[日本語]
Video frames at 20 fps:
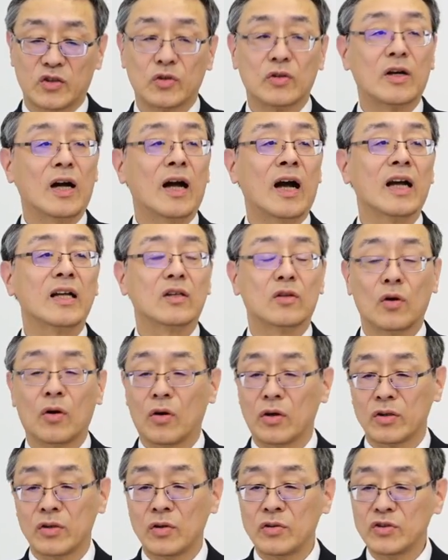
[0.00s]
中間配
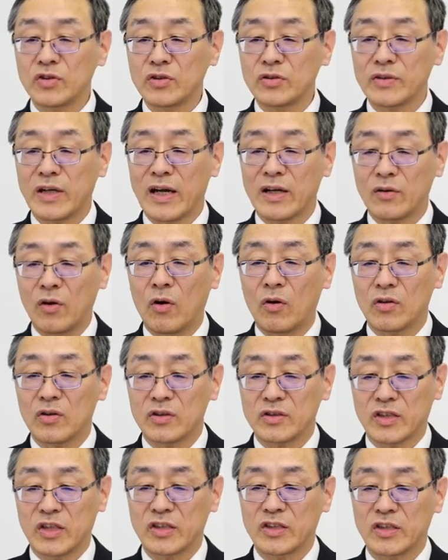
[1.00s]
当40円を
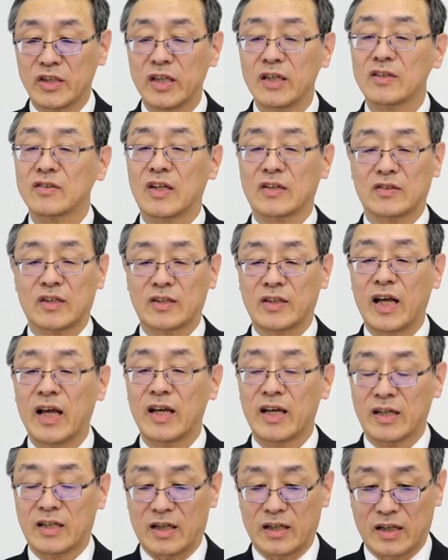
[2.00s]
実施させ
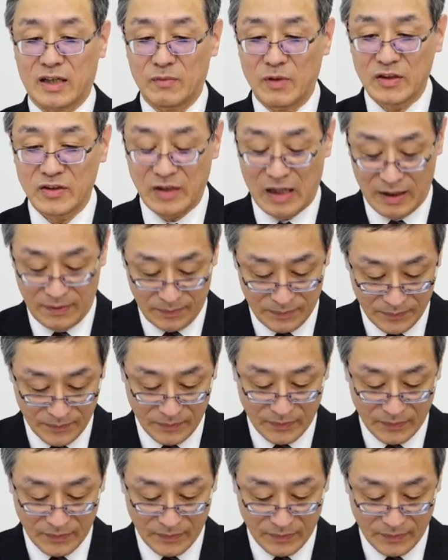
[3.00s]
ていただきました。